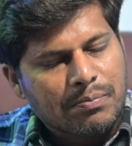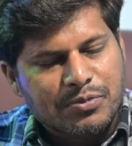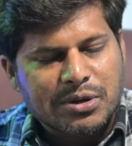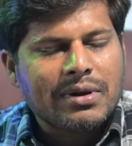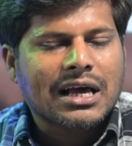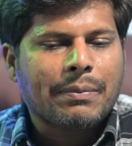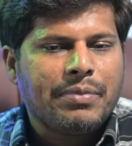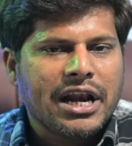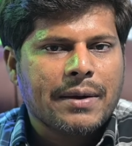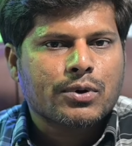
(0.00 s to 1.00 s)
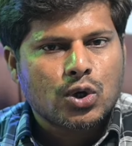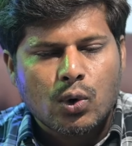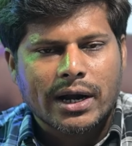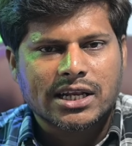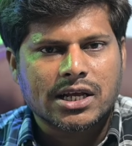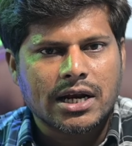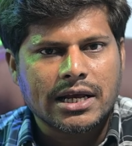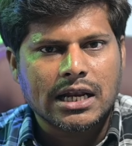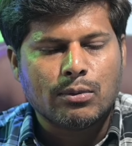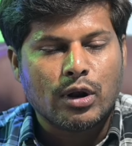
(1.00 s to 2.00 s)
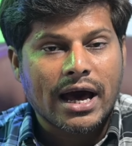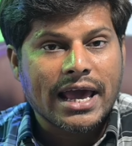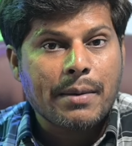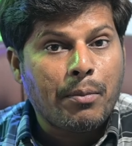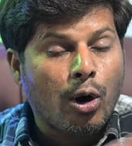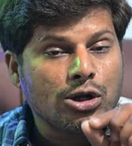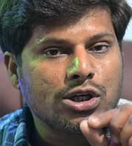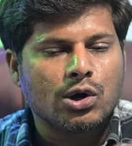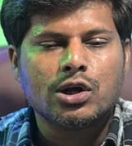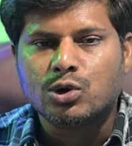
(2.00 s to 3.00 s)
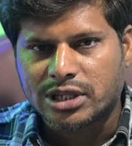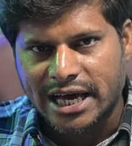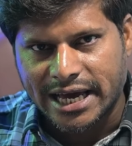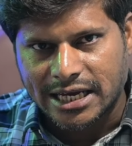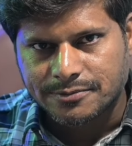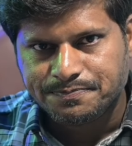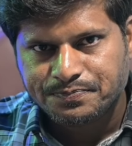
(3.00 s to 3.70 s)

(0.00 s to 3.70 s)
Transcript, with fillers: सिविल का पीडीएफ क्यों अटैच करने के लिए बोला ये बहुत ज़रूरी होता है